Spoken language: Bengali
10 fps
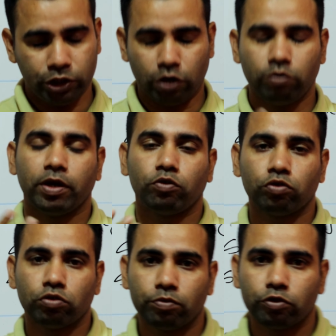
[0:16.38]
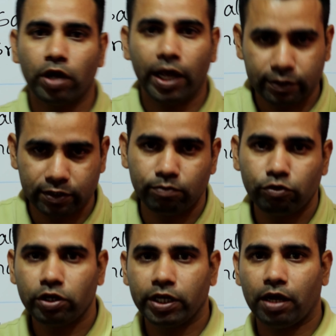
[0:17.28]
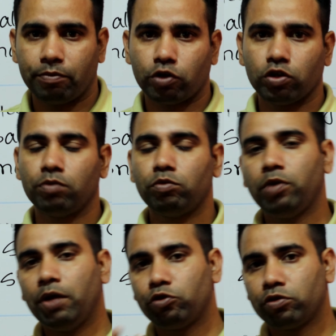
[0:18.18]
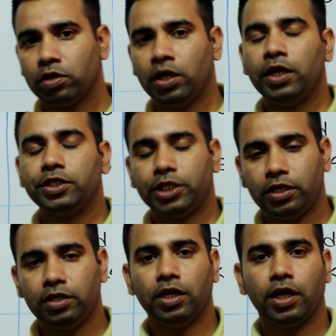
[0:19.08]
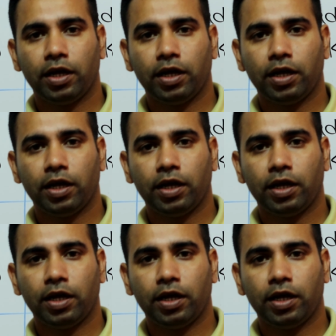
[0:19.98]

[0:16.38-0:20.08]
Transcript: উচ্চারণ বা গুরুত্বপূর্ণ এক্সাম্পল নিয়ে আমরা কথা বলবো এবং সেই